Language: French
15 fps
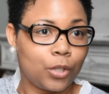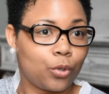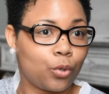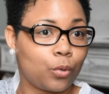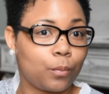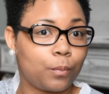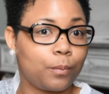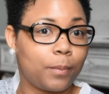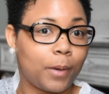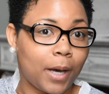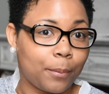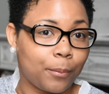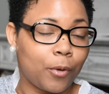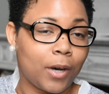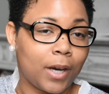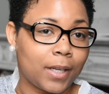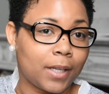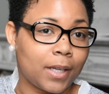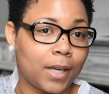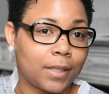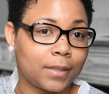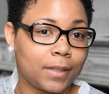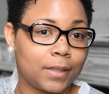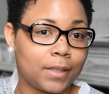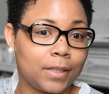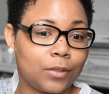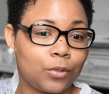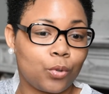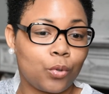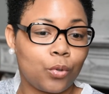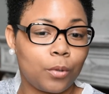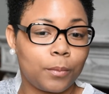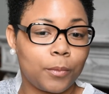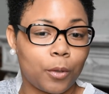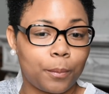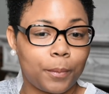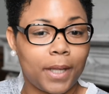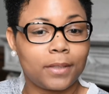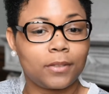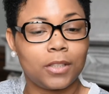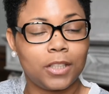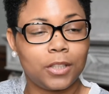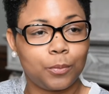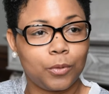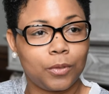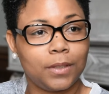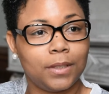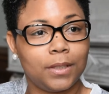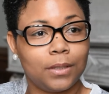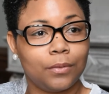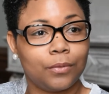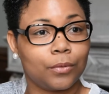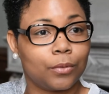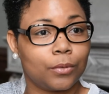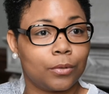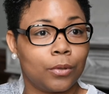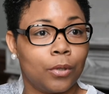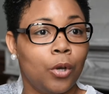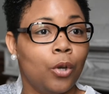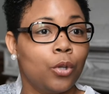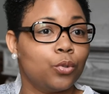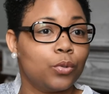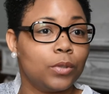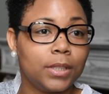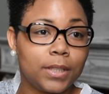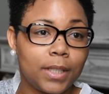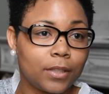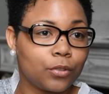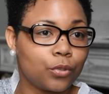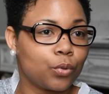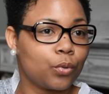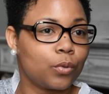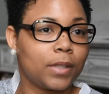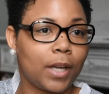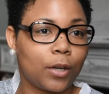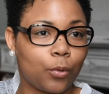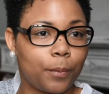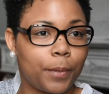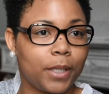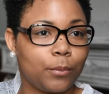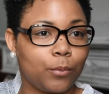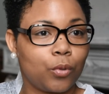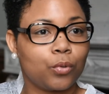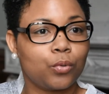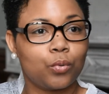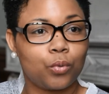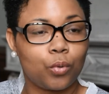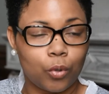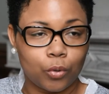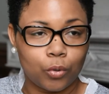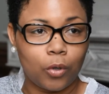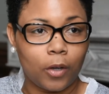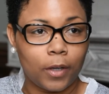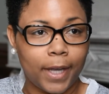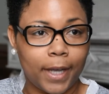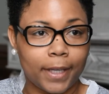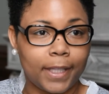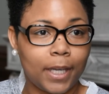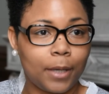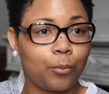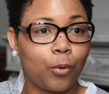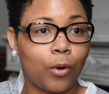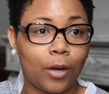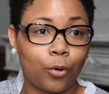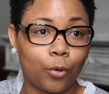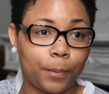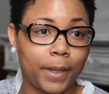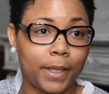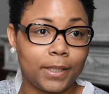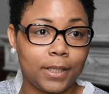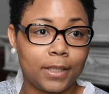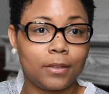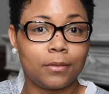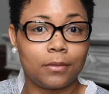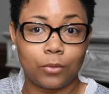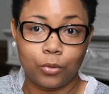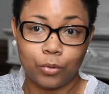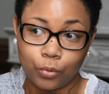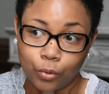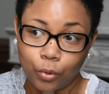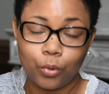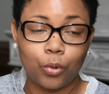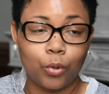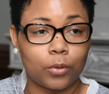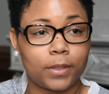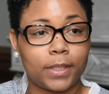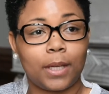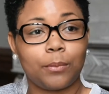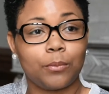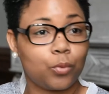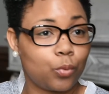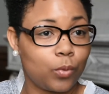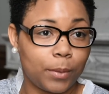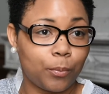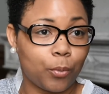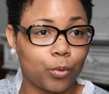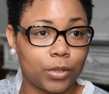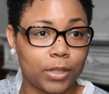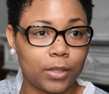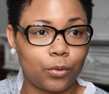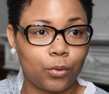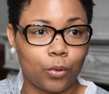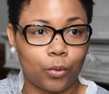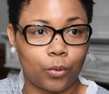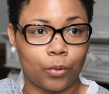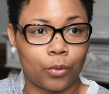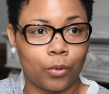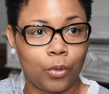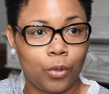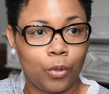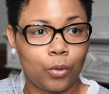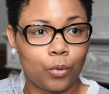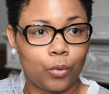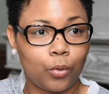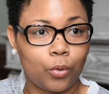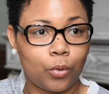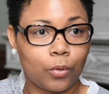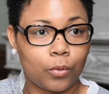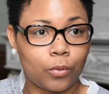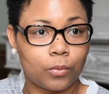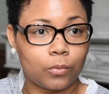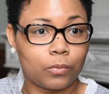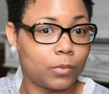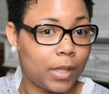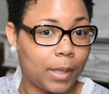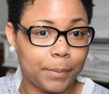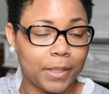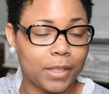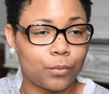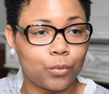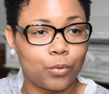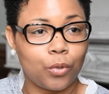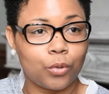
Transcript: Donc, par rapport à, cette question, on met en place un dispositif de détection, d'accompagnement tout au long de leur carrière pour accompagner sur le long terme tous les projets que l'on a prévus